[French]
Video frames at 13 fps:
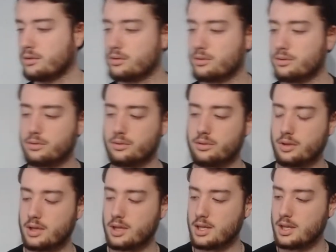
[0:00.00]

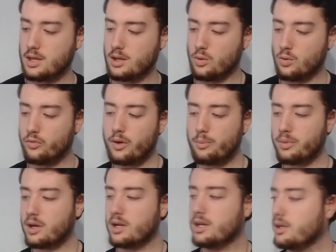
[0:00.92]
Euh, on
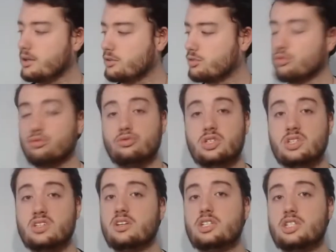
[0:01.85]
va parler sans
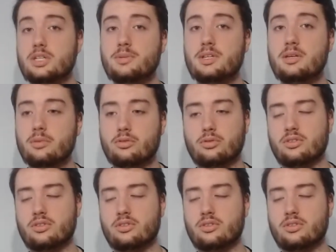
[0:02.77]
utiliser de chibi,